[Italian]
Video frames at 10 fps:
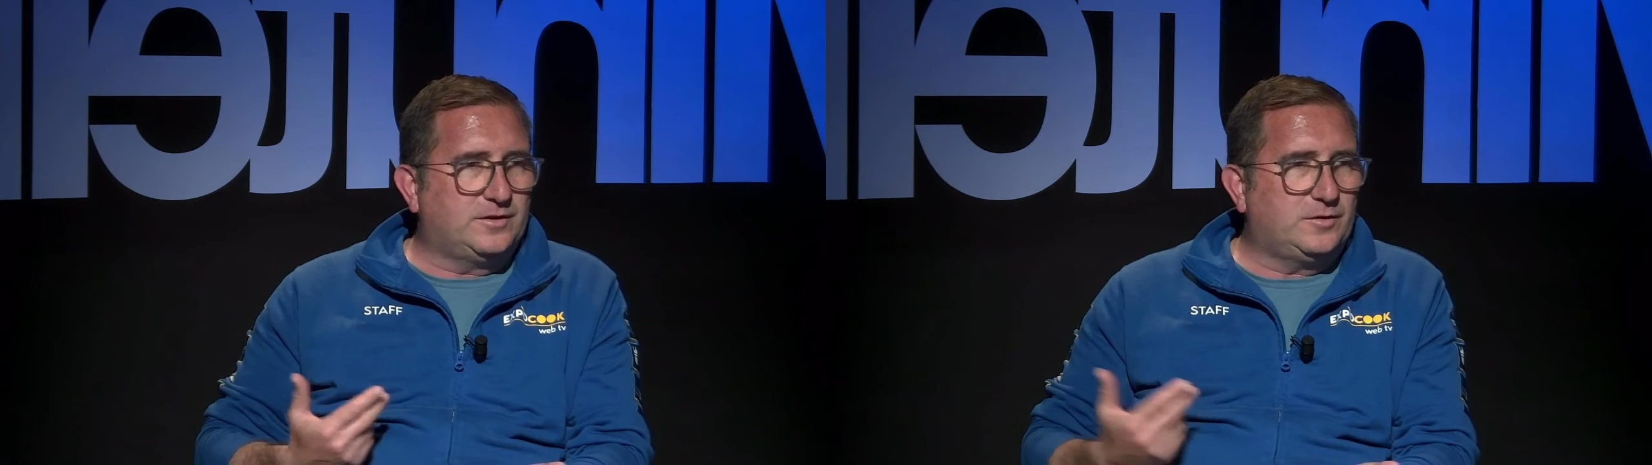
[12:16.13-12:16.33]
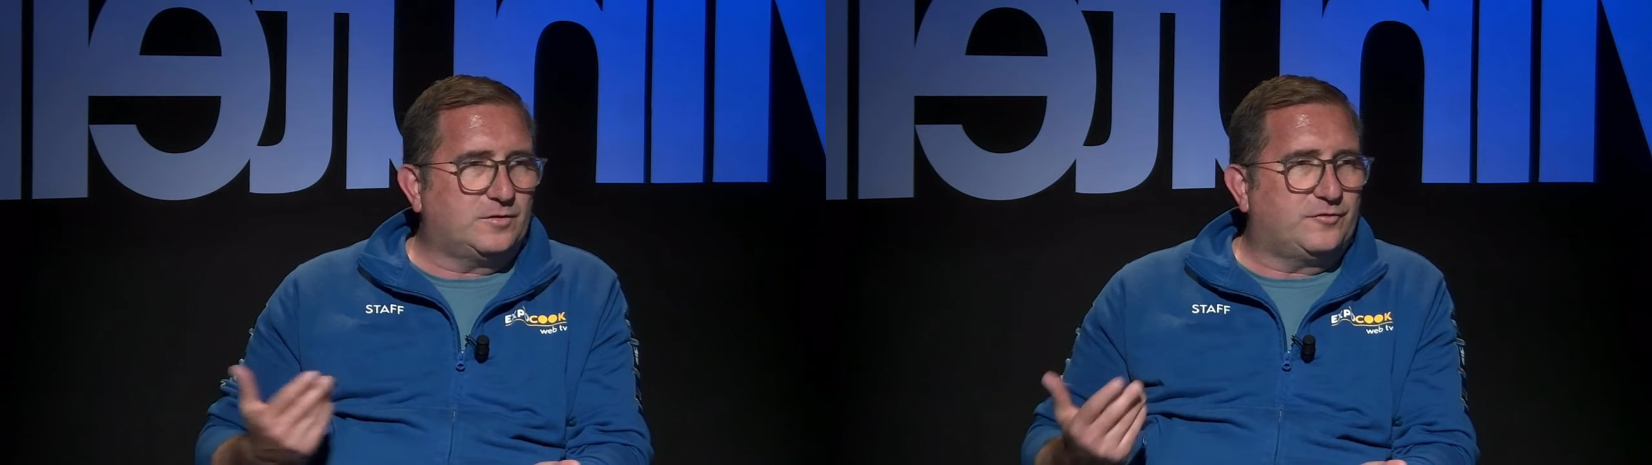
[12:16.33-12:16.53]

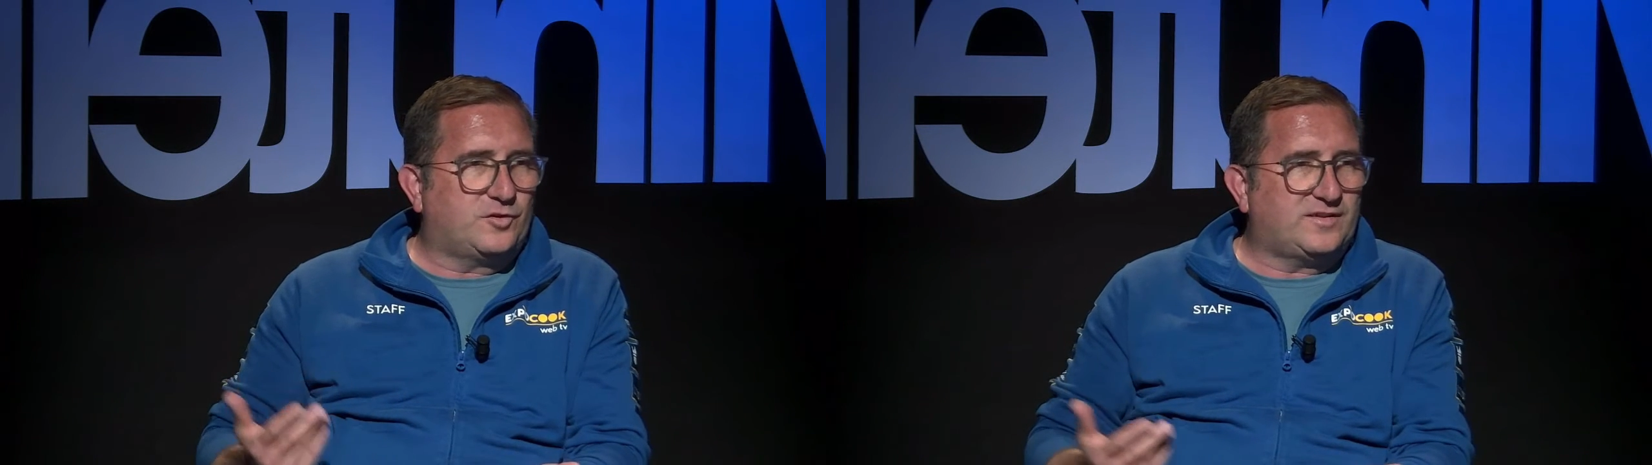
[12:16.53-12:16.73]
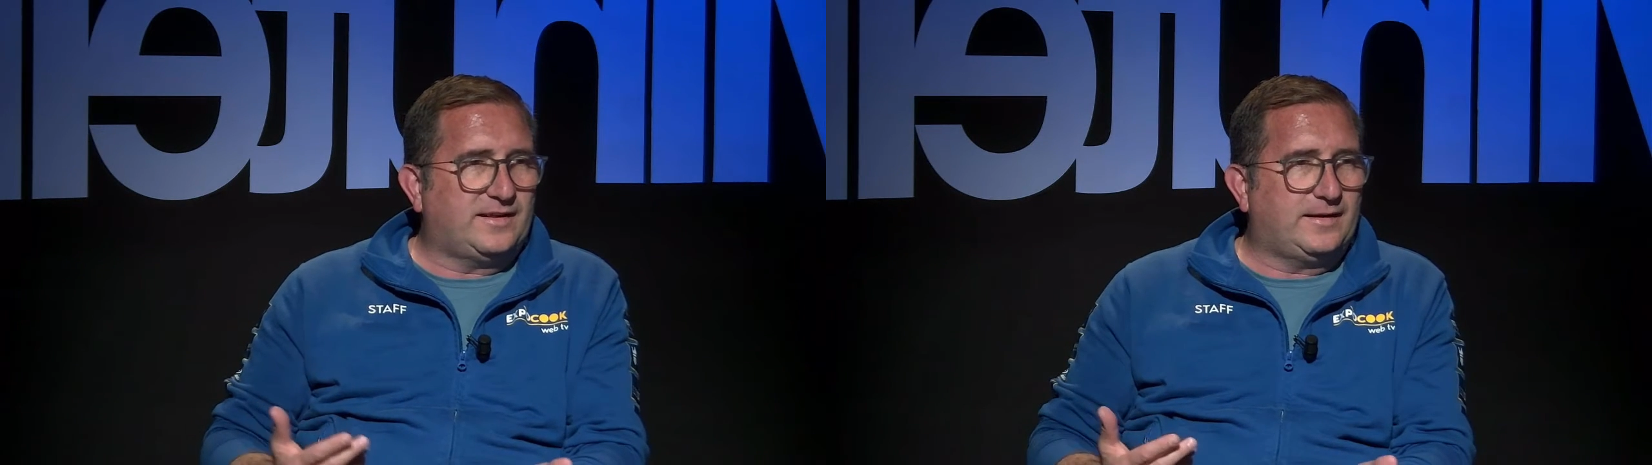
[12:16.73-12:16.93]
Io
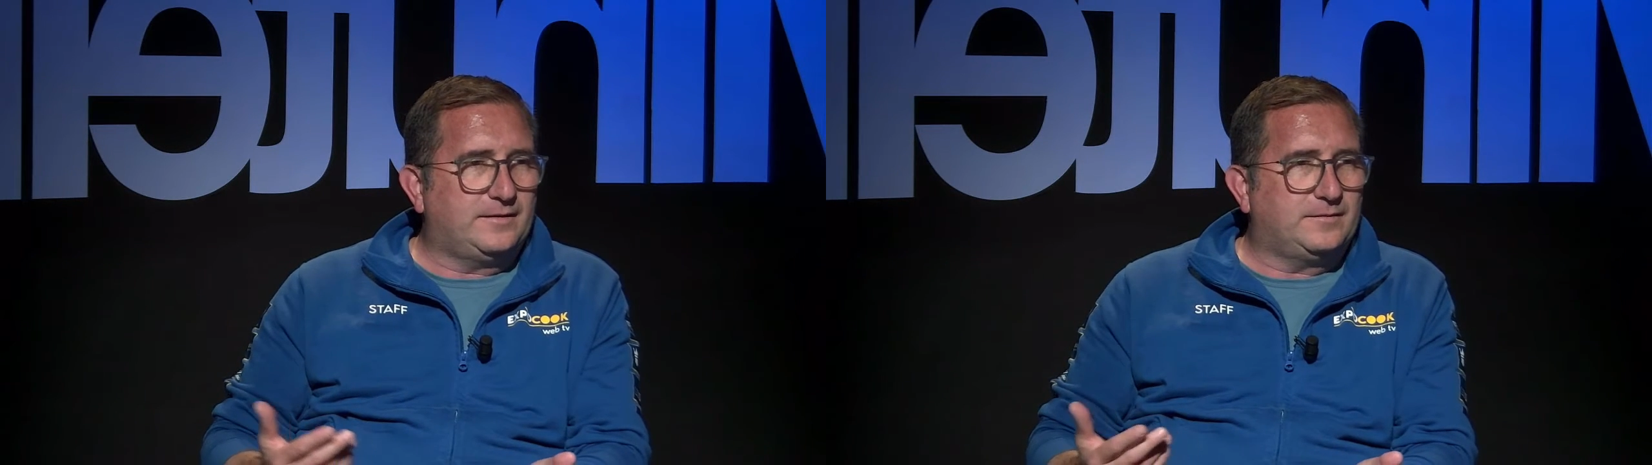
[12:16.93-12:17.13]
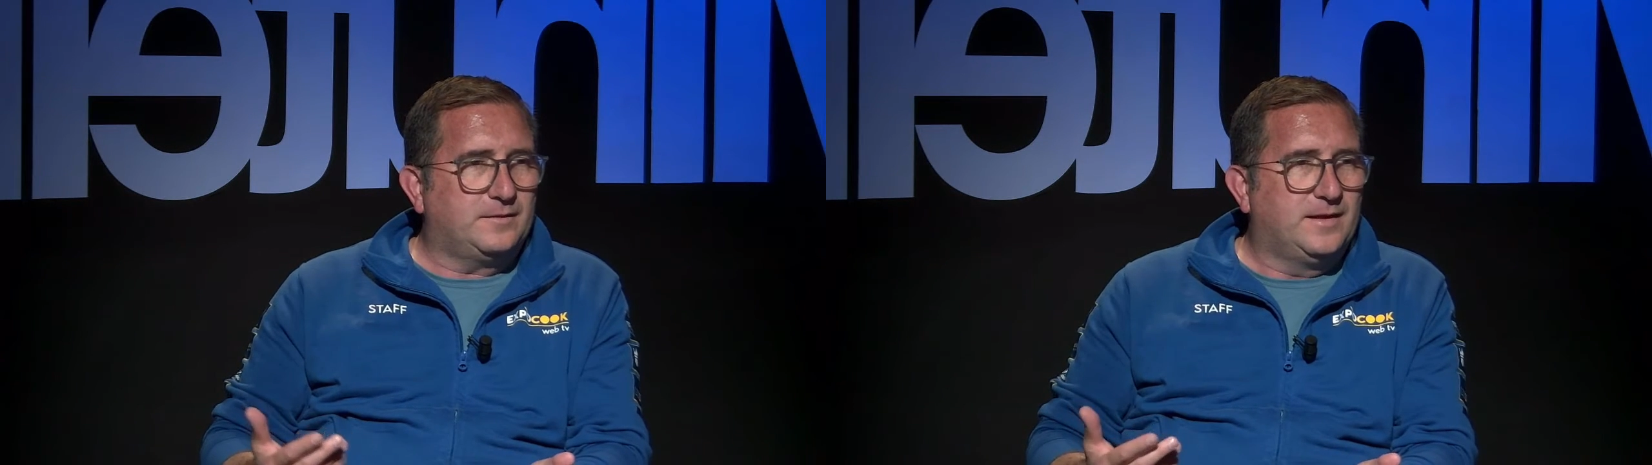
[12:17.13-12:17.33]
forse
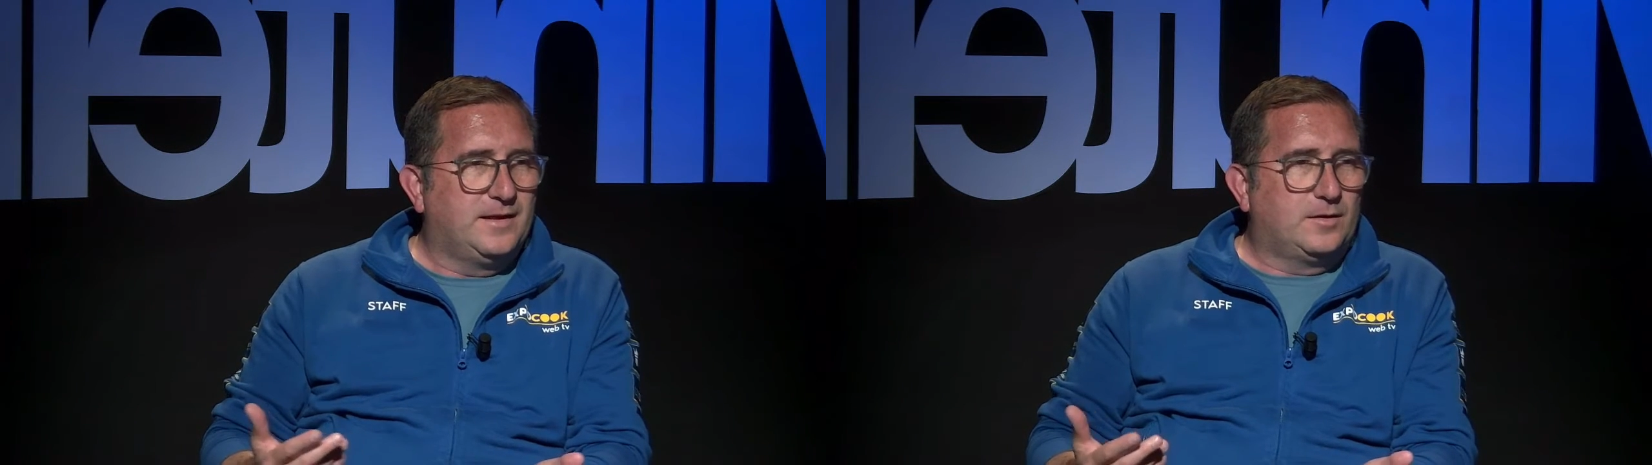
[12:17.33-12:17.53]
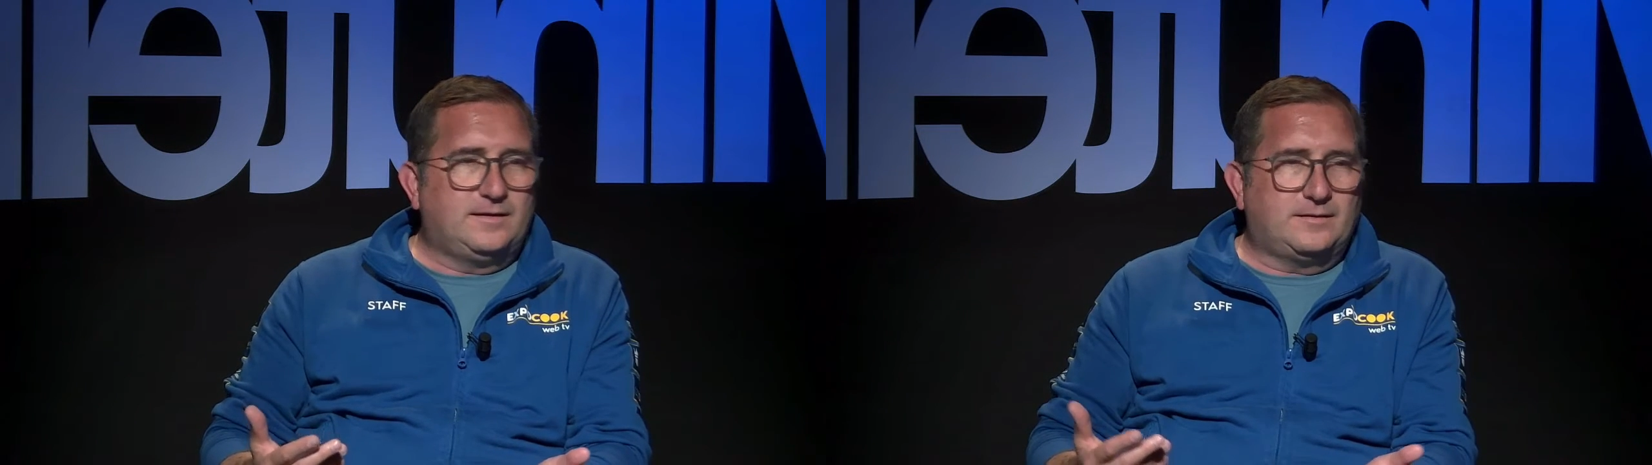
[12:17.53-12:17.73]
eh,
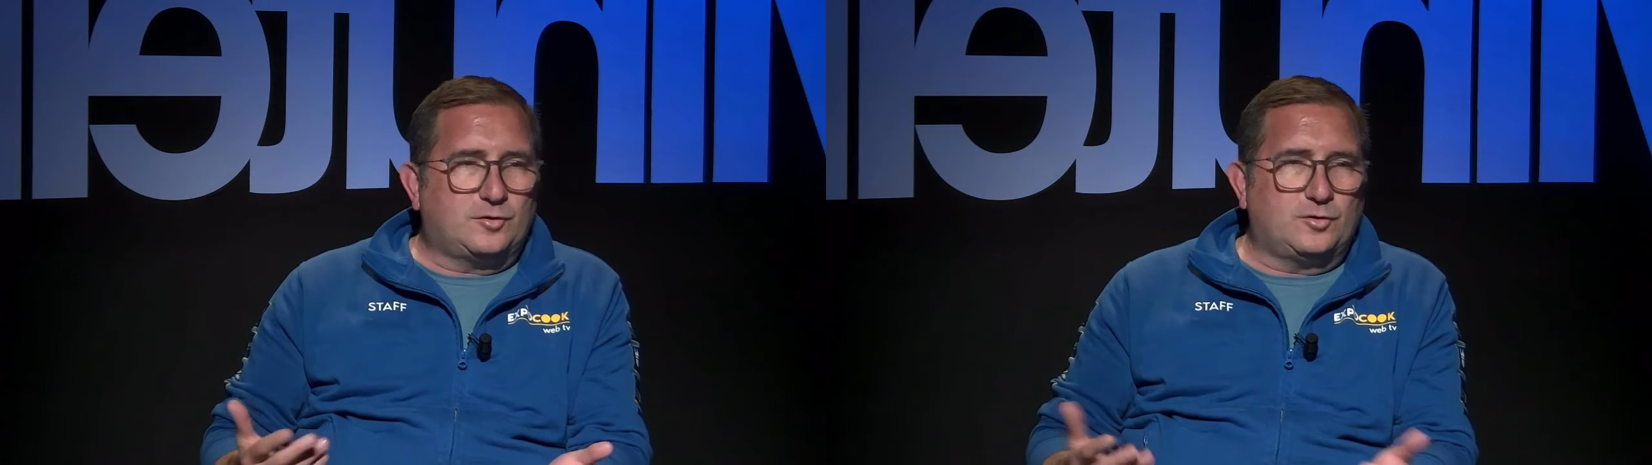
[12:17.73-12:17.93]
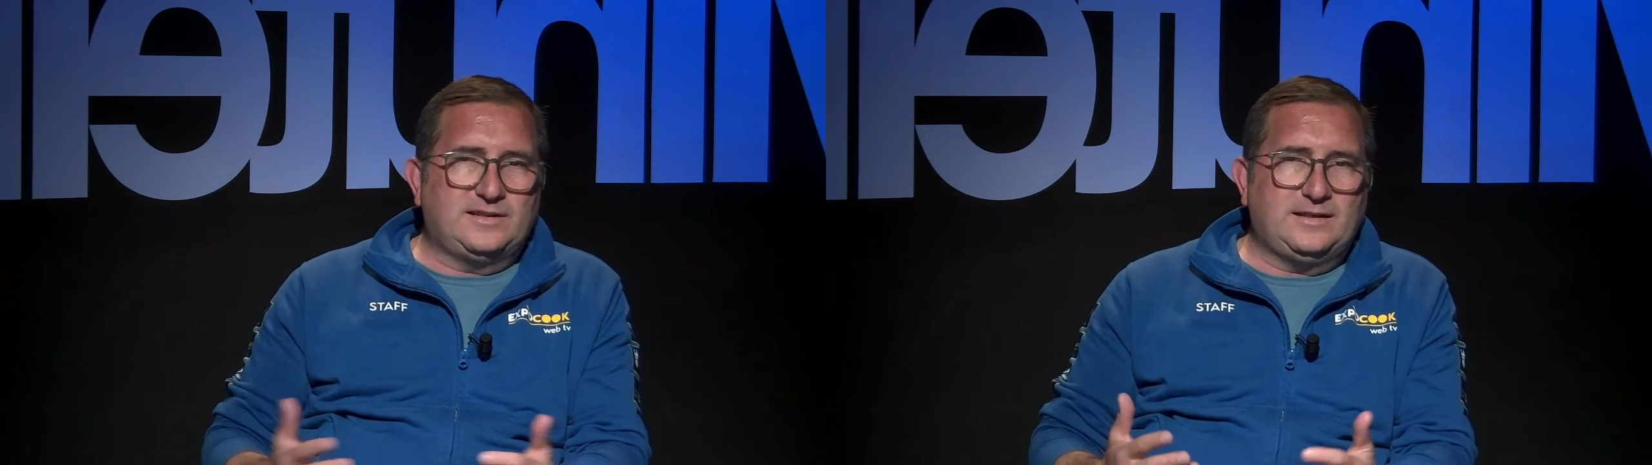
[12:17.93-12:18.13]

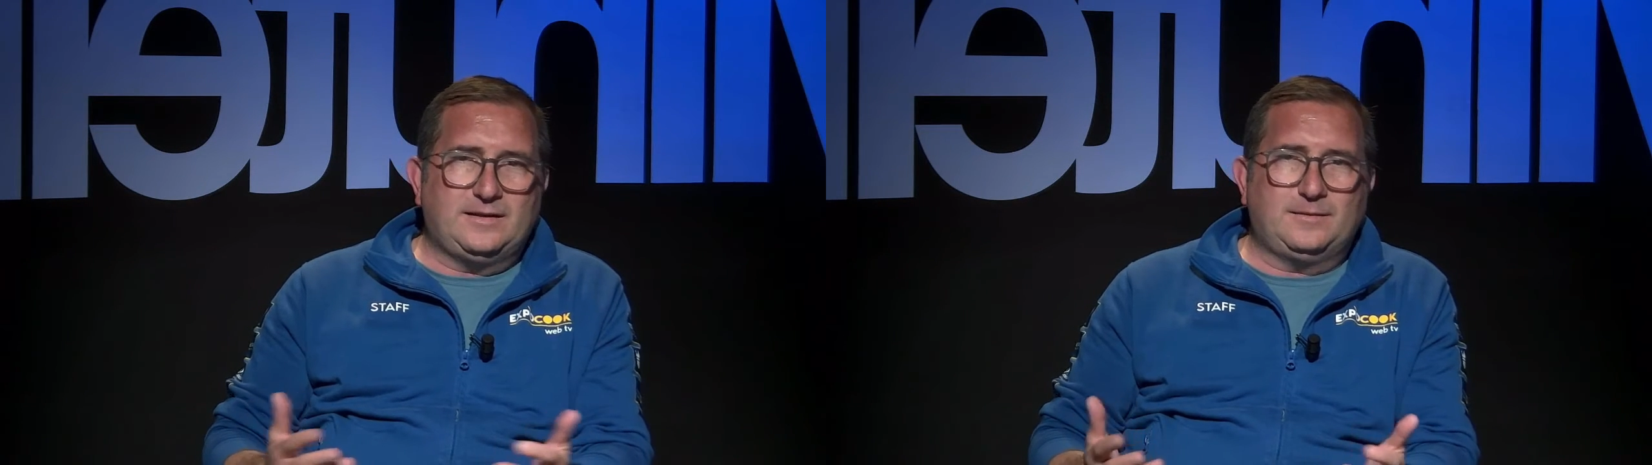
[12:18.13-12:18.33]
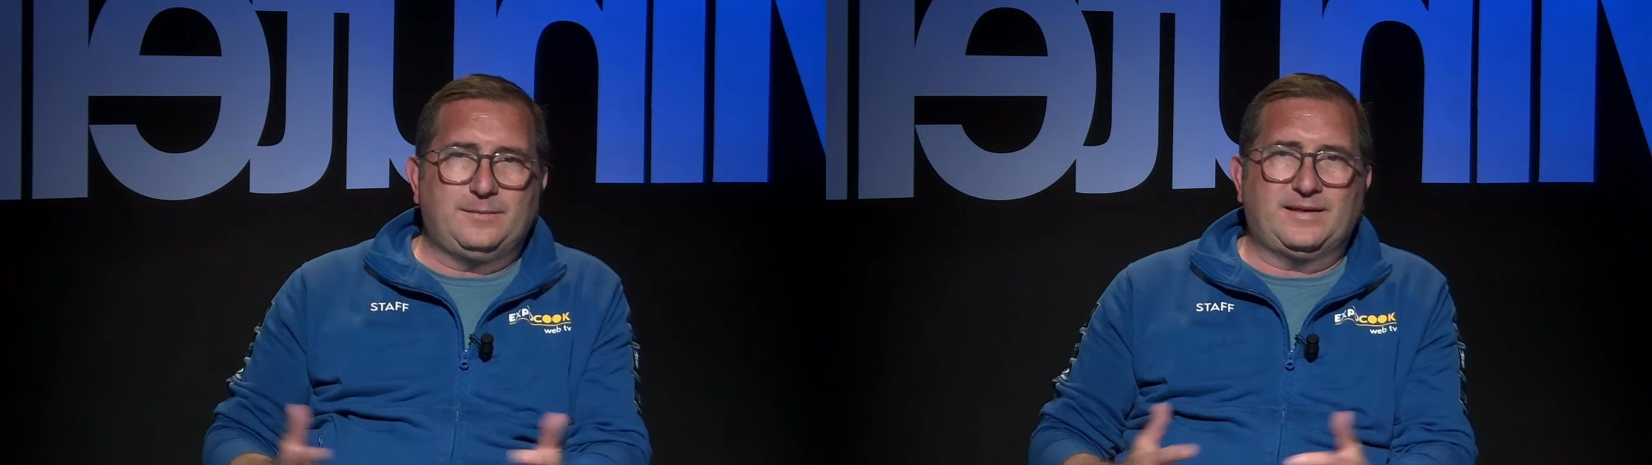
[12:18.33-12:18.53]
sono lì,